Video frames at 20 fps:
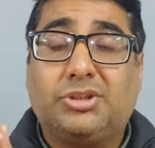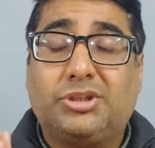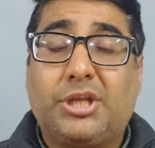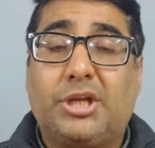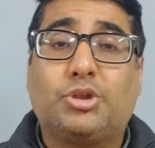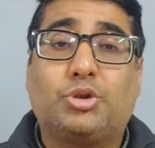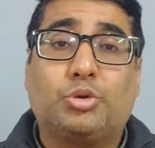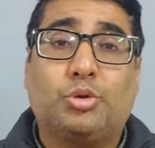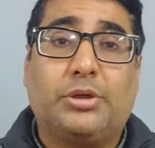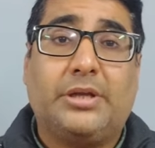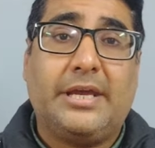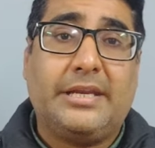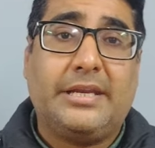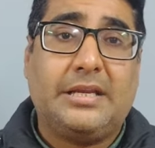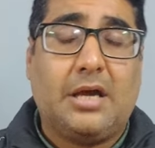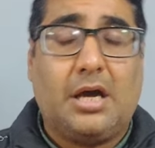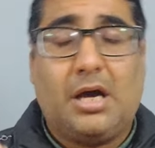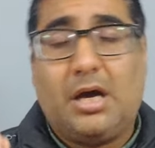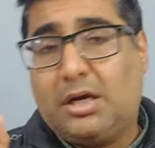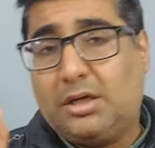थ्रिसूर
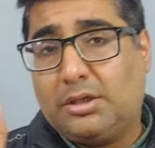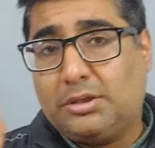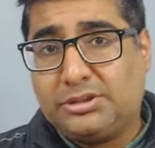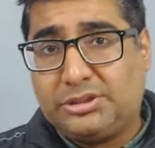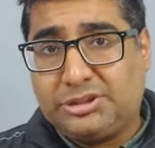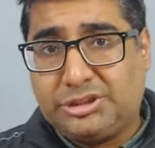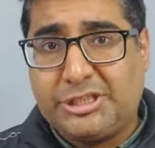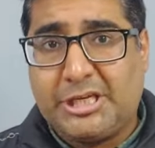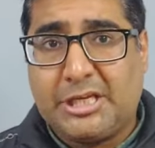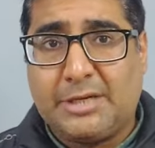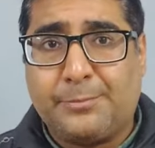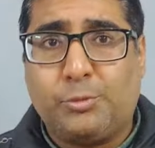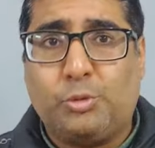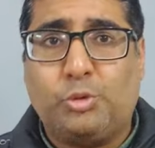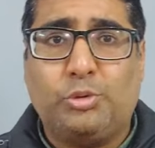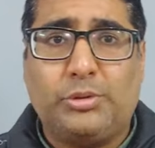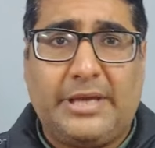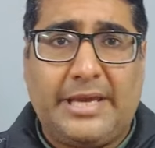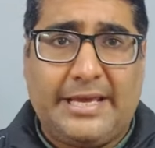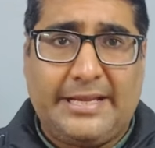एरिया
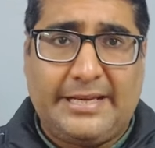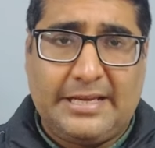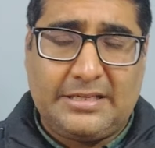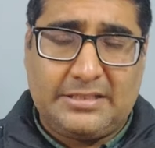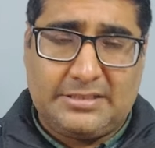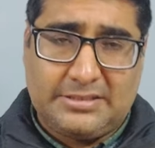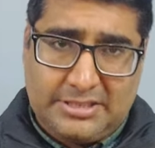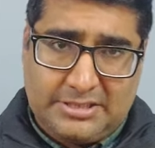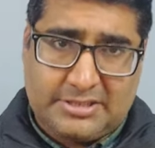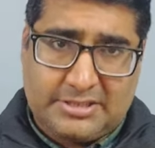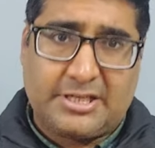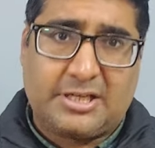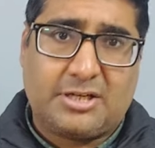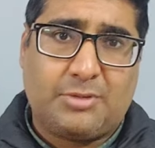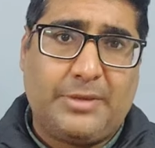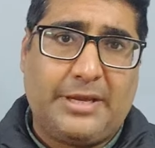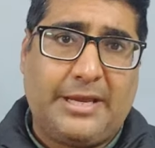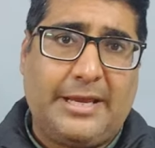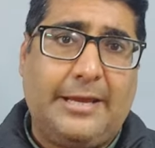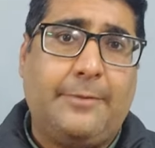चेरपुर एरिया डिस्ट्रिक्ट
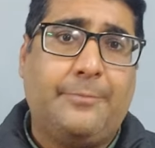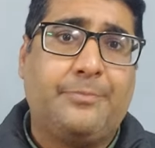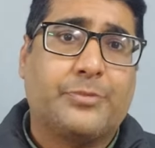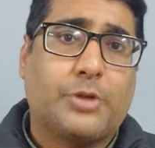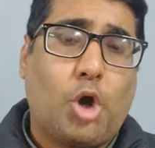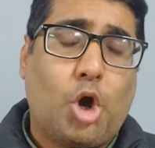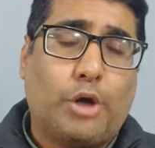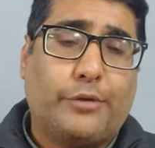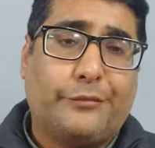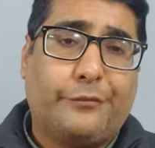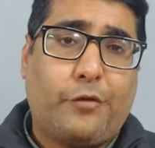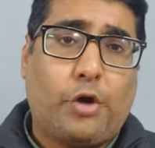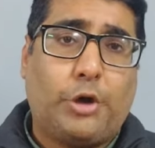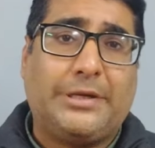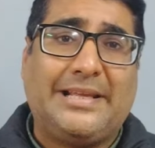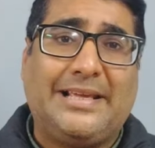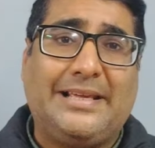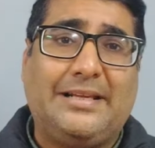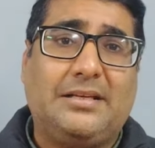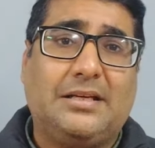में है और
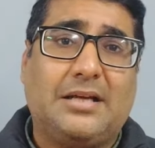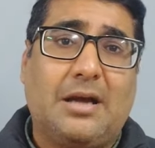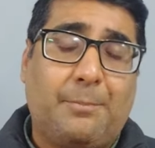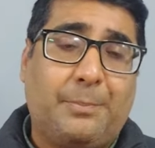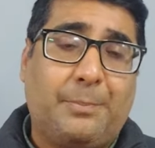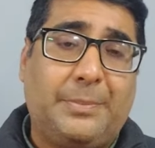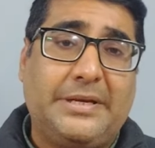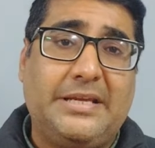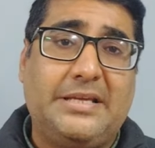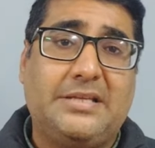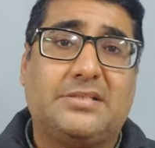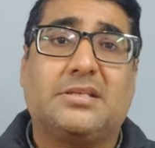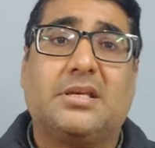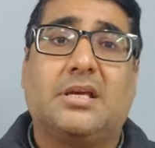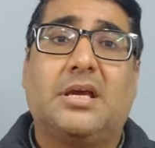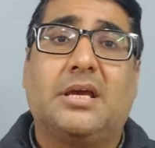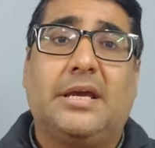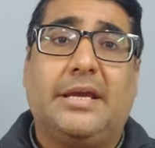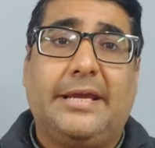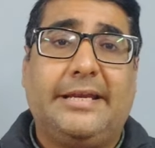फोर्टीन कंपनीज
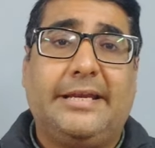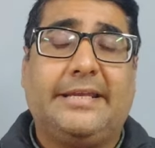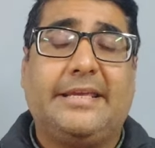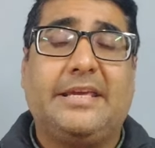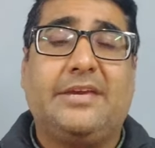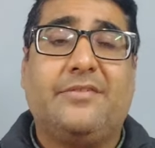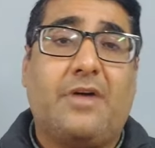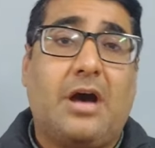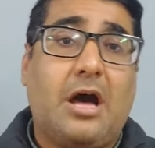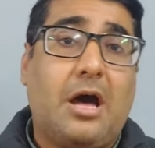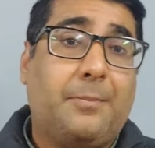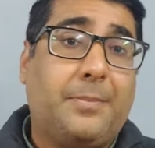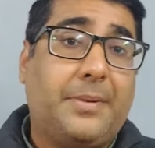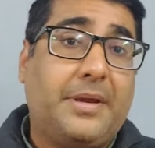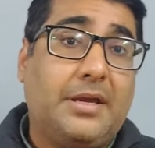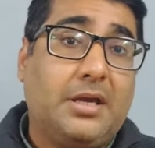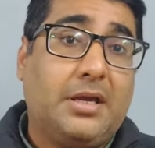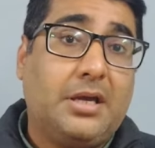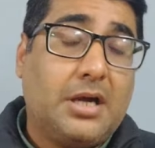इनकी वहां पे